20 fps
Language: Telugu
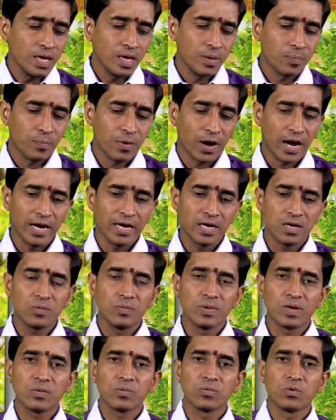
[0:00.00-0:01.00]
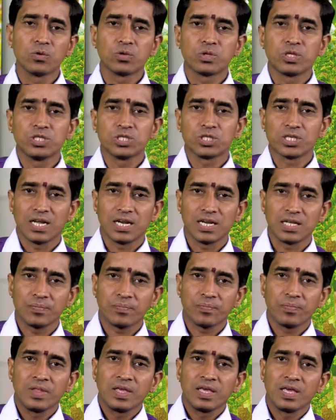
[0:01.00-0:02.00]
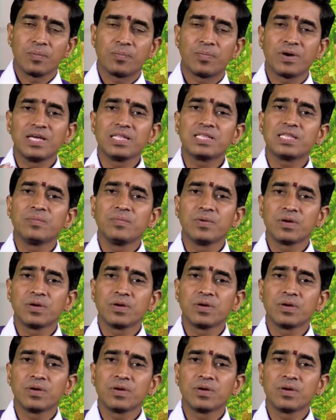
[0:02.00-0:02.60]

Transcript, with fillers: ఈ పాయింట్ మీరు గుర్తించాలి ఎప్పుడైతే